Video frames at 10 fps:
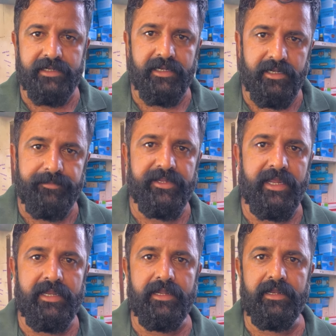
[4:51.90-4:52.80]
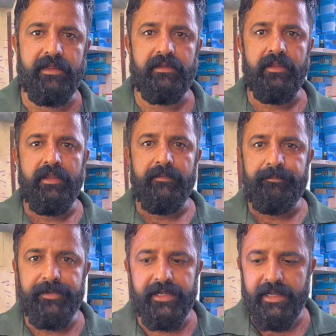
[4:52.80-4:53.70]
कलर भी दिखाए अलग अलग
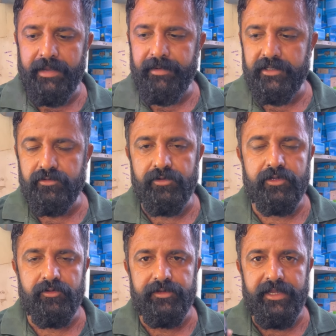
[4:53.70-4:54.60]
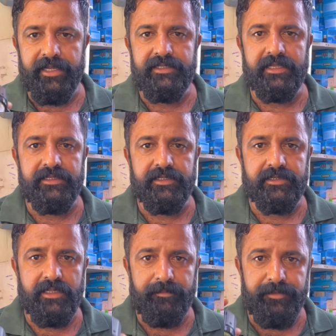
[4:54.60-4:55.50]
मिनी टाइप है दोनों की दोनों एक जैसी
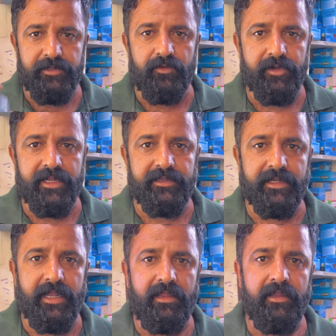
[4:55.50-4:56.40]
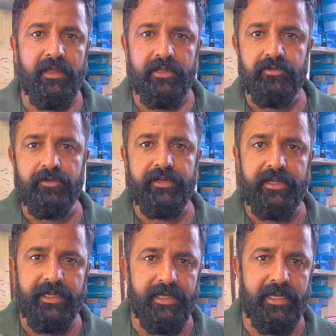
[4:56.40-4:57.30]
दिखती है बीस वोट के अंदर है दोनों
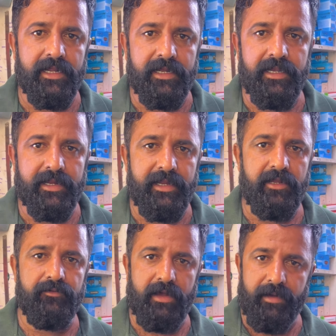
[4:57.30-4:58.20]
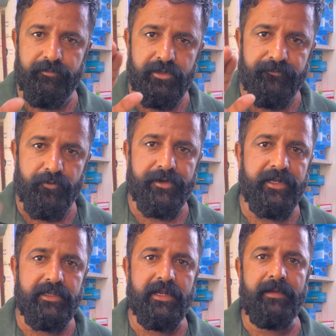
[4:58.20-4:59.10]
के रेट अलग अलग हैं आप मुझे फोटो
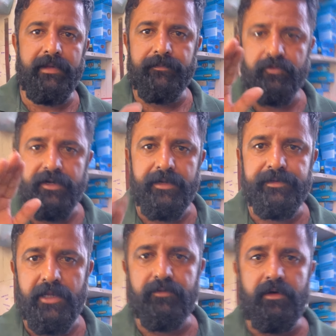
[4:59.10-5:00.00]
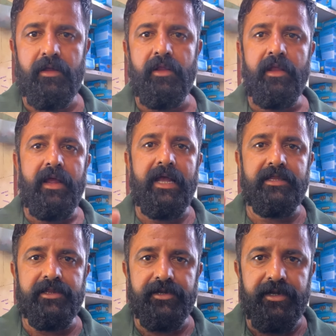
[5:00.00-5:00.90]
खींच देना मैं आपको रेट बता दूंगा
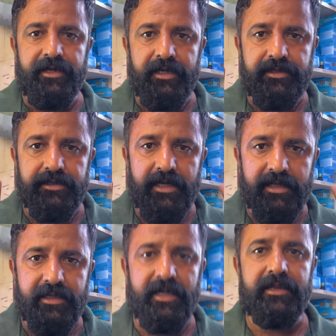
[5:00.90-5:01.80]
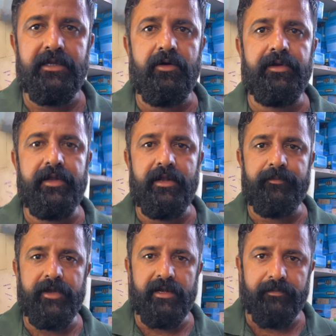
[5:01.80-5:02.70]
ऐसे तो नई नई चीज़ें आती रहती है और नई नई
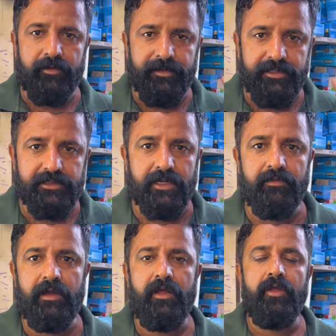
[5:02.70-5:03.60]
अपडेट आपको मैं देता रहूँगा